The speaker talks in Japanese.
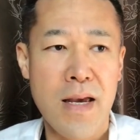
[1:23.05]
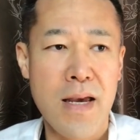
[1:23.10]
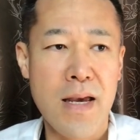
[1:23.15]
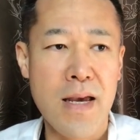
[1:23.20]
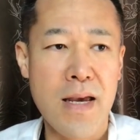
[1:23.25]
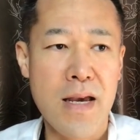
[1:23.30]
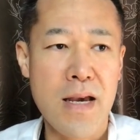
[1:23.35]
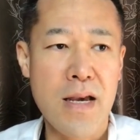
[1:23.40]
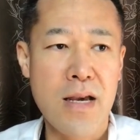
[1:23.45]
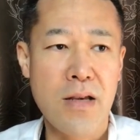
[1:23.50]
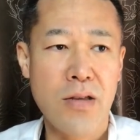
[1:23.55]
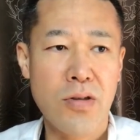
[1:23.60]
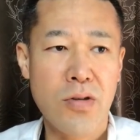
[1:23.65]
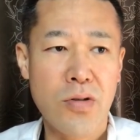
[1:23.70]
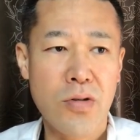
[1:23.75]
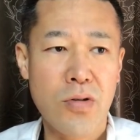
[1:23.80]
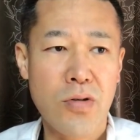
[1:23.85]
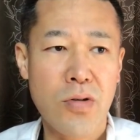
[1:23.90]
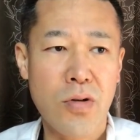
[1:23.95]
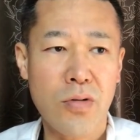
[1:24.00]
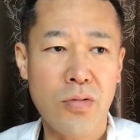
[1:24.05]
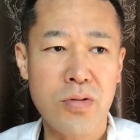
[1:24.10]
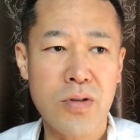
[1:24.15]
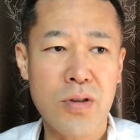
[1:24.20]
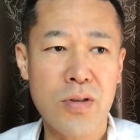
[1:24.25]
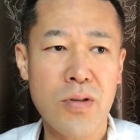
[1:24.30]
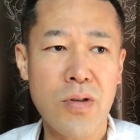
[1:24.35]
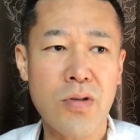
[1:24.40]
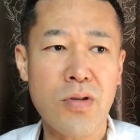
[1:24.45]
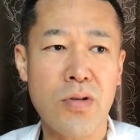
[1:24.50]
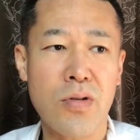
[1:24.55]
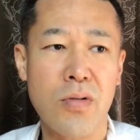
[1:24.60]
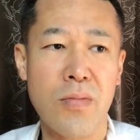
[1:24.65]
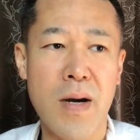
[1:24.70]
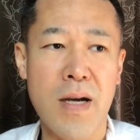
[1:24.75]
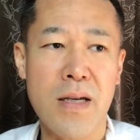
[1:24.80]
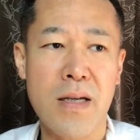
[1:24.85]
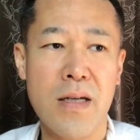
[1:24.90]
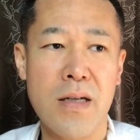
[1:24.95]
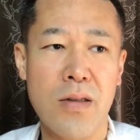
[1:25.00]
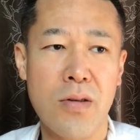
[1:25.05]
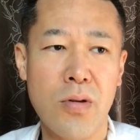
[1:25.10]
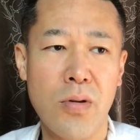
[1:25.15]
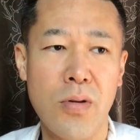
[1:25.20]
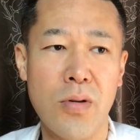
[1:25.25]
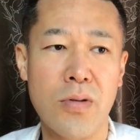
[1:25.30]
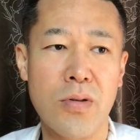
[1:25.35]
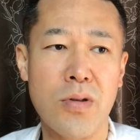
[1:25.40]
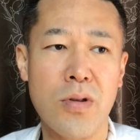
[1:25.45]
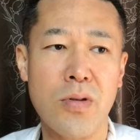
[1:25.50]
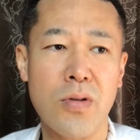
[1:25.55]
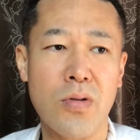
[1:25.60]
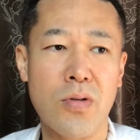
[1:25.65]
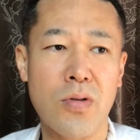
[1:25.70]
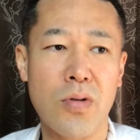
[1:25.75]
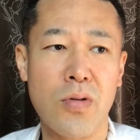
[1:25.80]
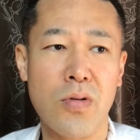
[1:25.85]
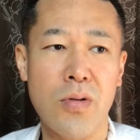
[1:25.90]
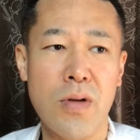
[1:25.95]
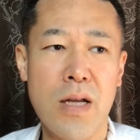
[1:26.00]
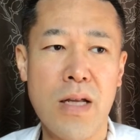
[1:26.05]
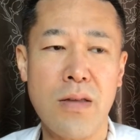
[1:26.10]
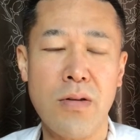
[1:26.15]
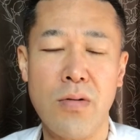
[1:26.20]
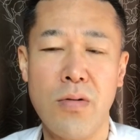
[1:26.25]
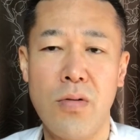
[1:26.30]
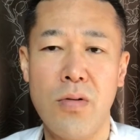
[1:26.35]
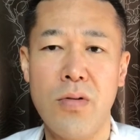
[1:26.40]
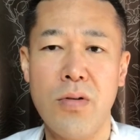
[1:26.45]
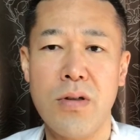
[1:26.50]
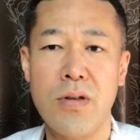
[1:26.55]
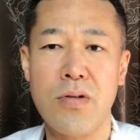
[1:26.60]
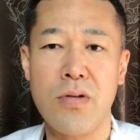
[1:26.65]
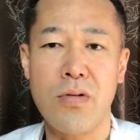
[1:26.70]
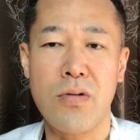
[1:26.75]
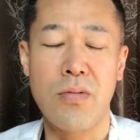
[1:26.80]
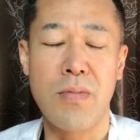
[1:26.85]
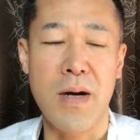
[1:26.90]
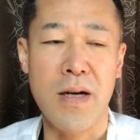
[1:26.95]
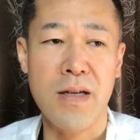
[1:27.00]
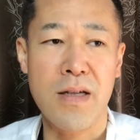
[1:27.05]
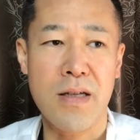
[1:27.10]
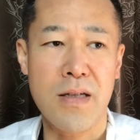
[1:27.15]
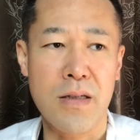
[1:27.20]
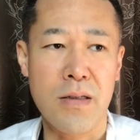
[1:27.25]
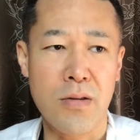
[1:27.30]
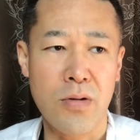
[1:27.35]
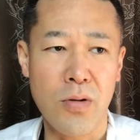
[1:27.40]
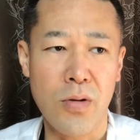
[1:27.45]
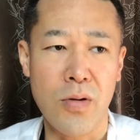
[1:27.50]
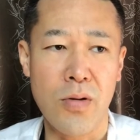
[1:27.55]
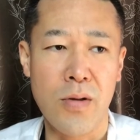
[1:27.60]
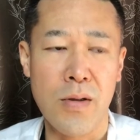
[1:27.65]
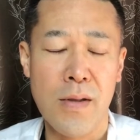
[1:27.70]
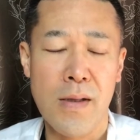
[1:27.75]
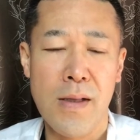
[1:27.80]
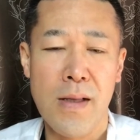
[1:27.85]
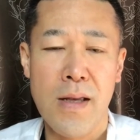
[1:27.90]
えー、普通のチョコバッキーとちょっとチョコレートの多いチョコバッキーと、